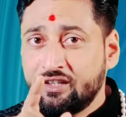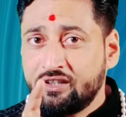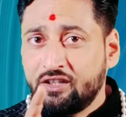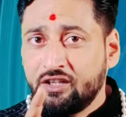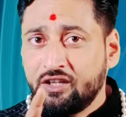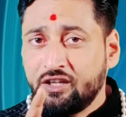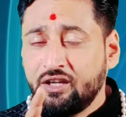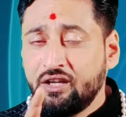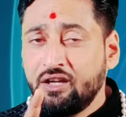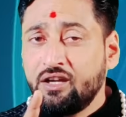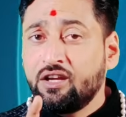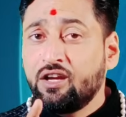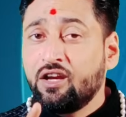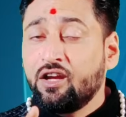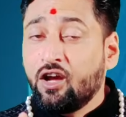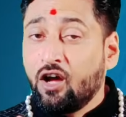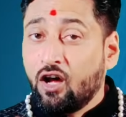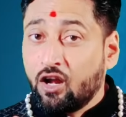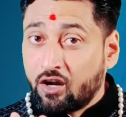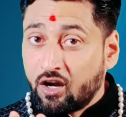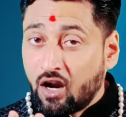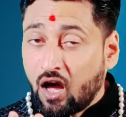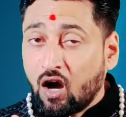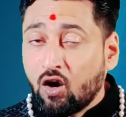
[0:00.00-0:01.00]
यदि
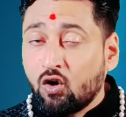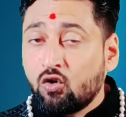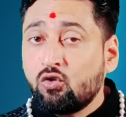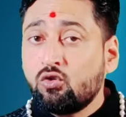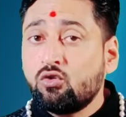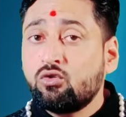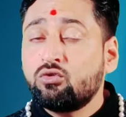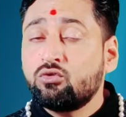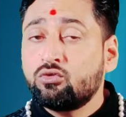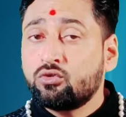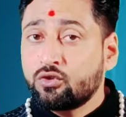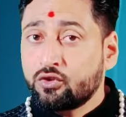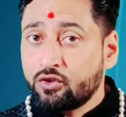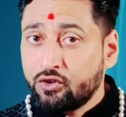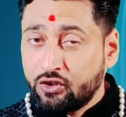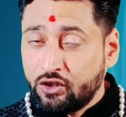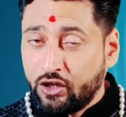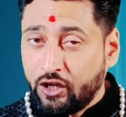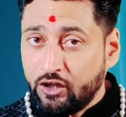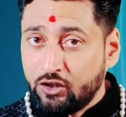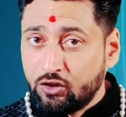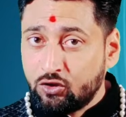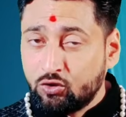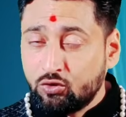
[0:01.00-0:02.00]
राहु
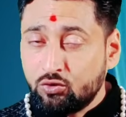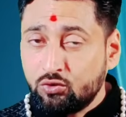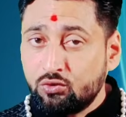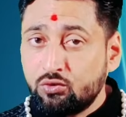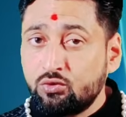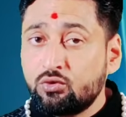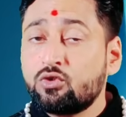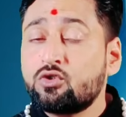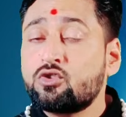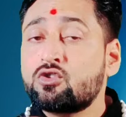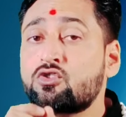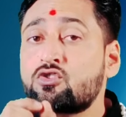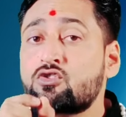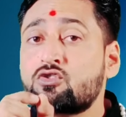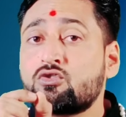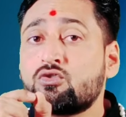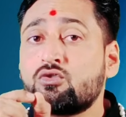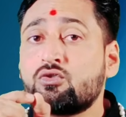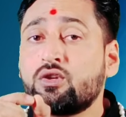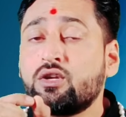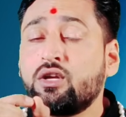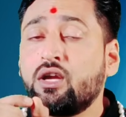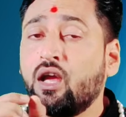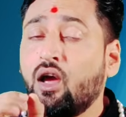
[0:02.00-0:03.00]
केतु
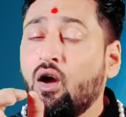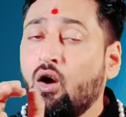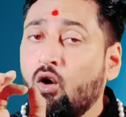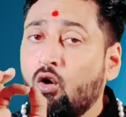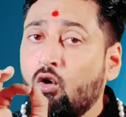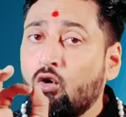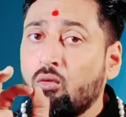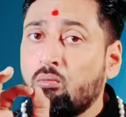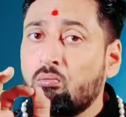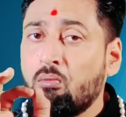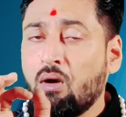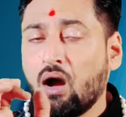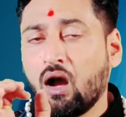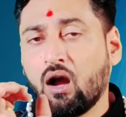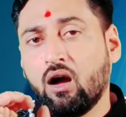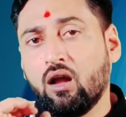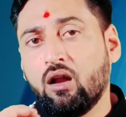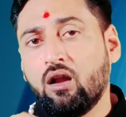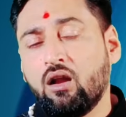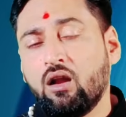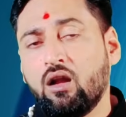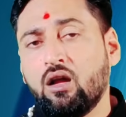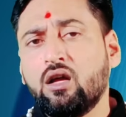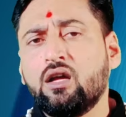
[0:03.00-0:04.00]
सूर्य और
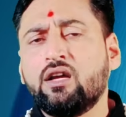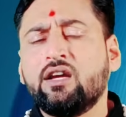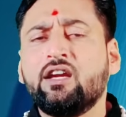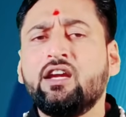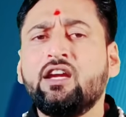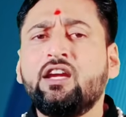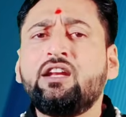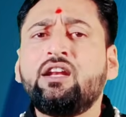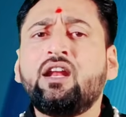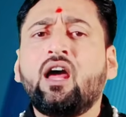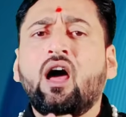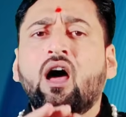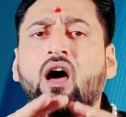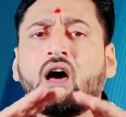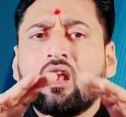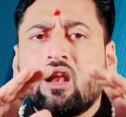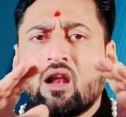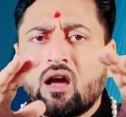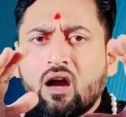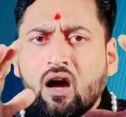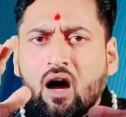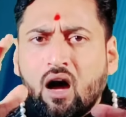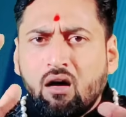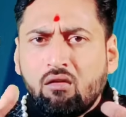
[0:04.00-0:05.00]
मंगल इन
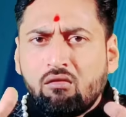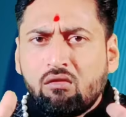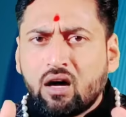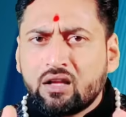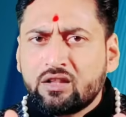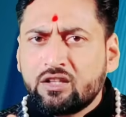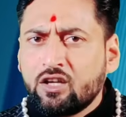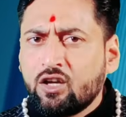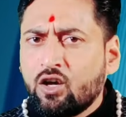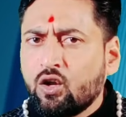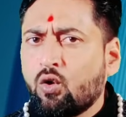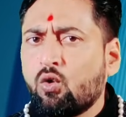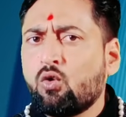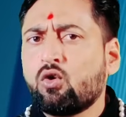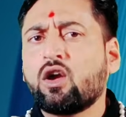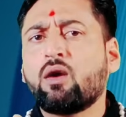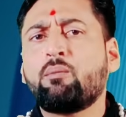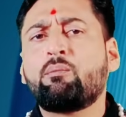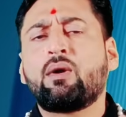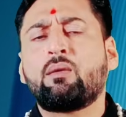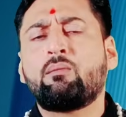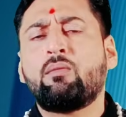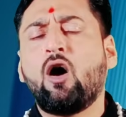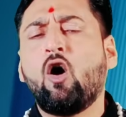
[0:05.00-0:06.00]
अलगाववादी ग्रहों
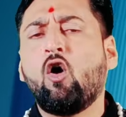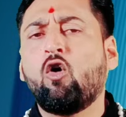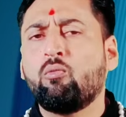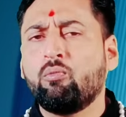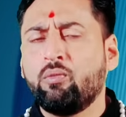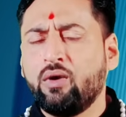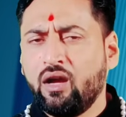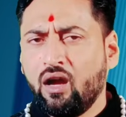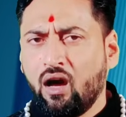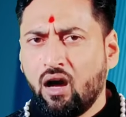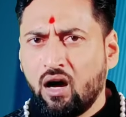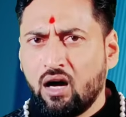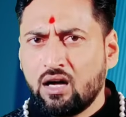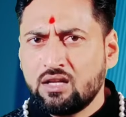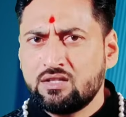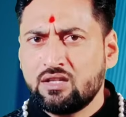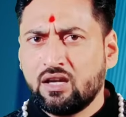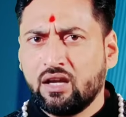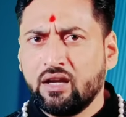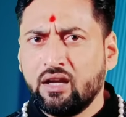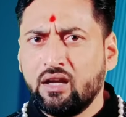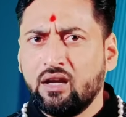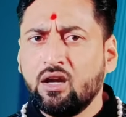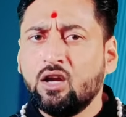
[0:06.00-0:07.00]
के प्रभाव में आ
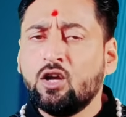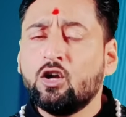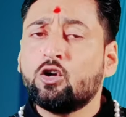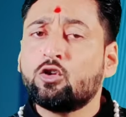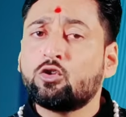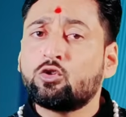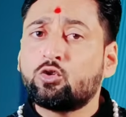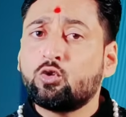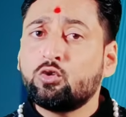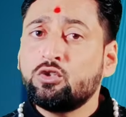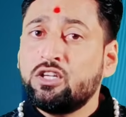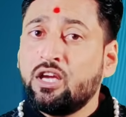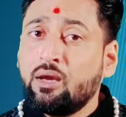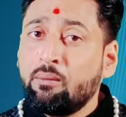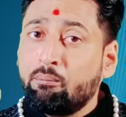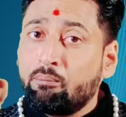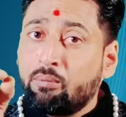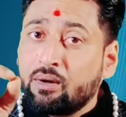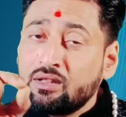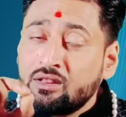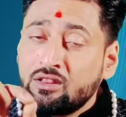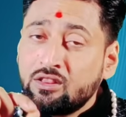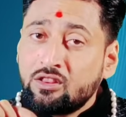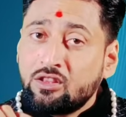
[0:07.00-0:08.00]
जाए तो ये
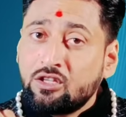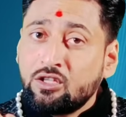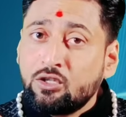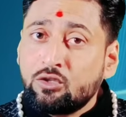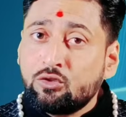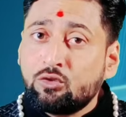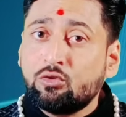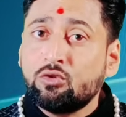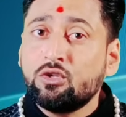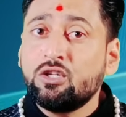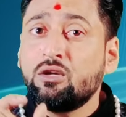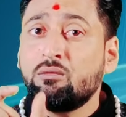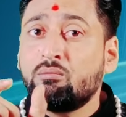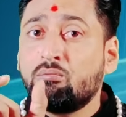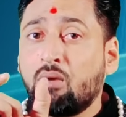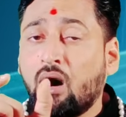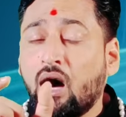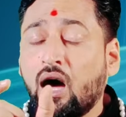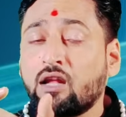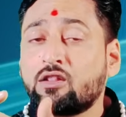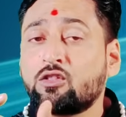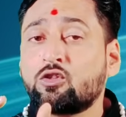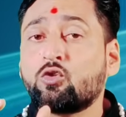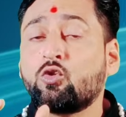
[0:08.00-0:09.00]
बनती हुई
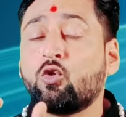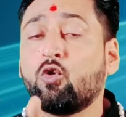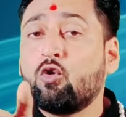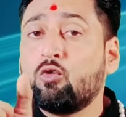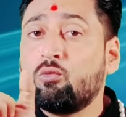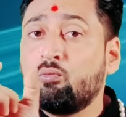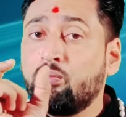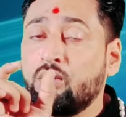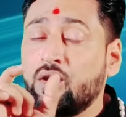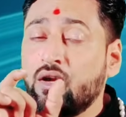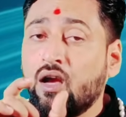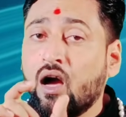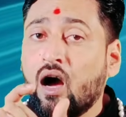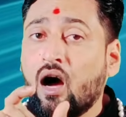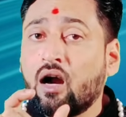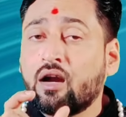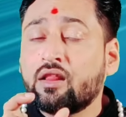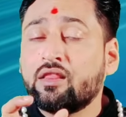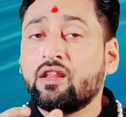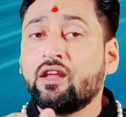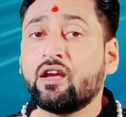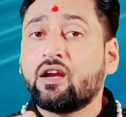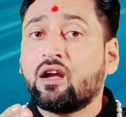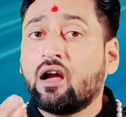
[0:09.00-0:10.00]
बात को
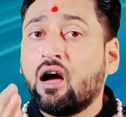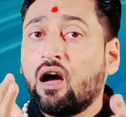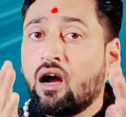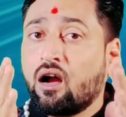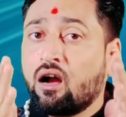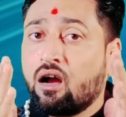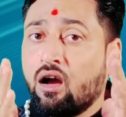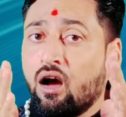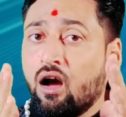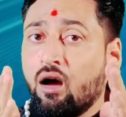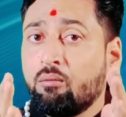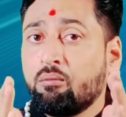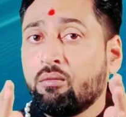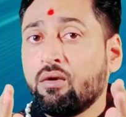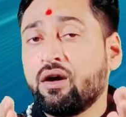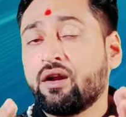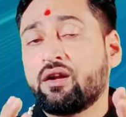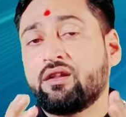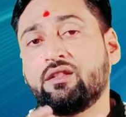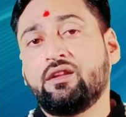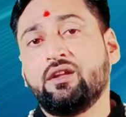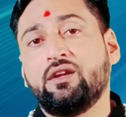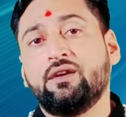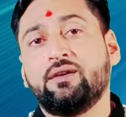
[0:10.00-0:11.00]
बिगाड़ने का काम
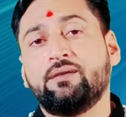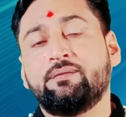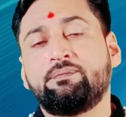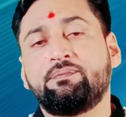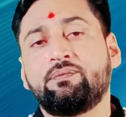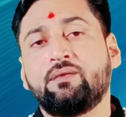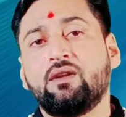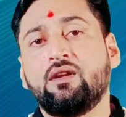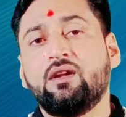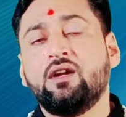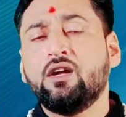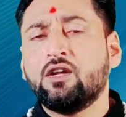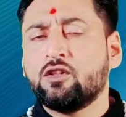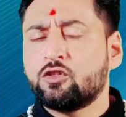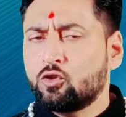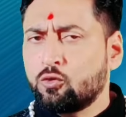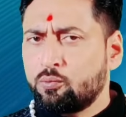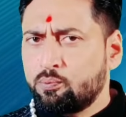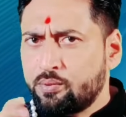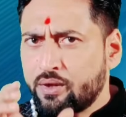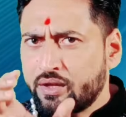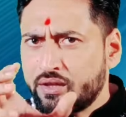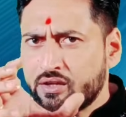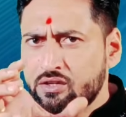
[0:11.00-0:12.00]
करते हैं
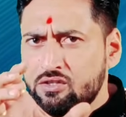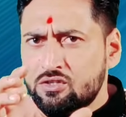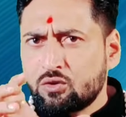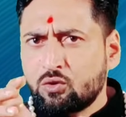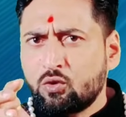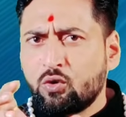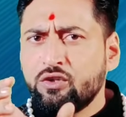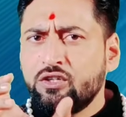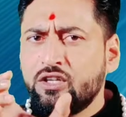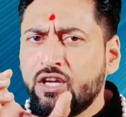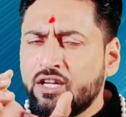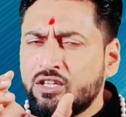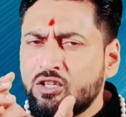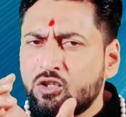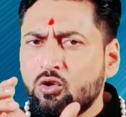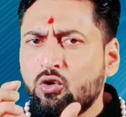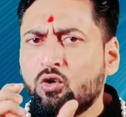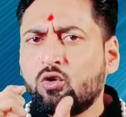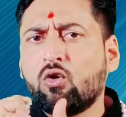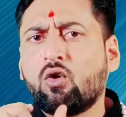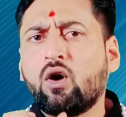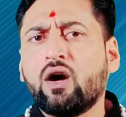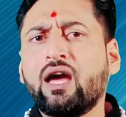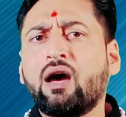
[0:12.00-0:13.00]
तो प्रदर्शकों दर्शकों ये तो
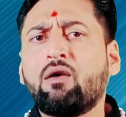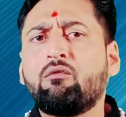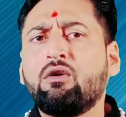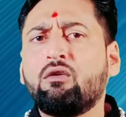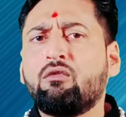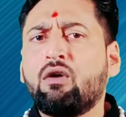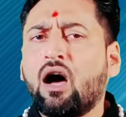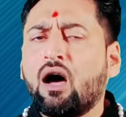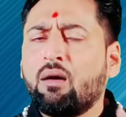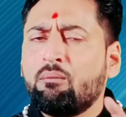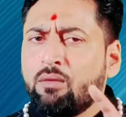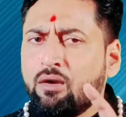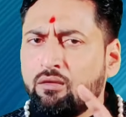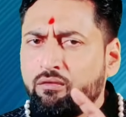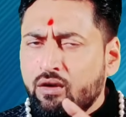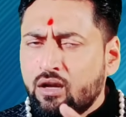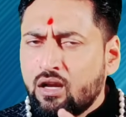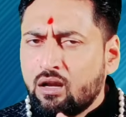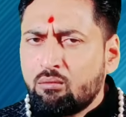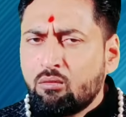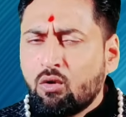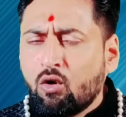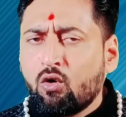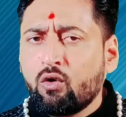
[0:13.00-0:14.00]
हो गया विवाह में
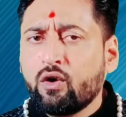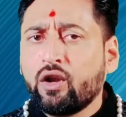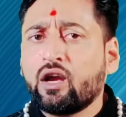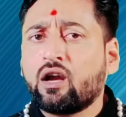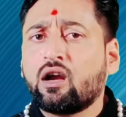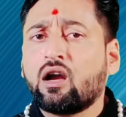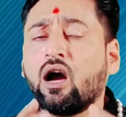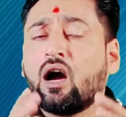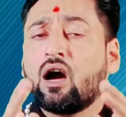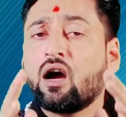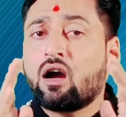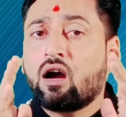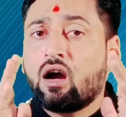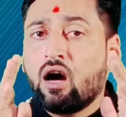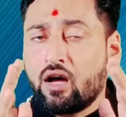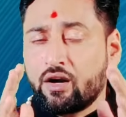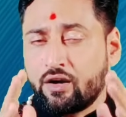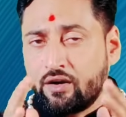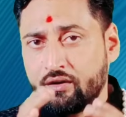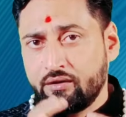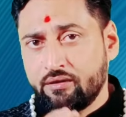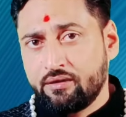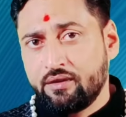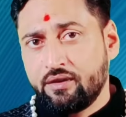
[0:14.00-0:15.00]
विलंब होने का
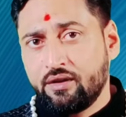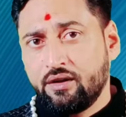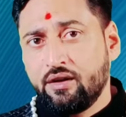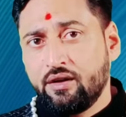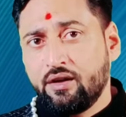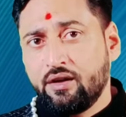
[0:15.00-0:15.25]
कारण